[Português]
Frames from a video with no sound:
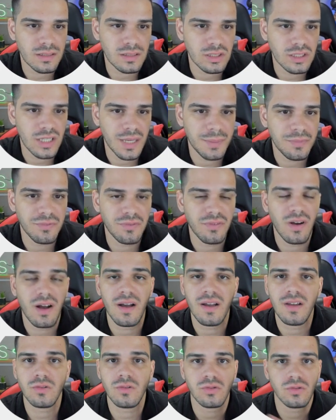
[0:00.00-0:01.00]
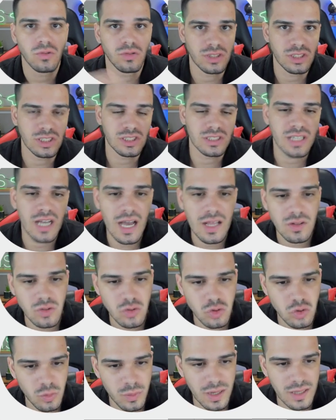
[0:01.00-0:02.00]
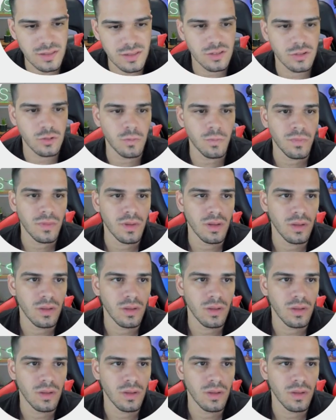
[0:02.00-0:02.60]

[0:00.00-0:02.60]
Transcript: Shapefiles dos estados do Brasil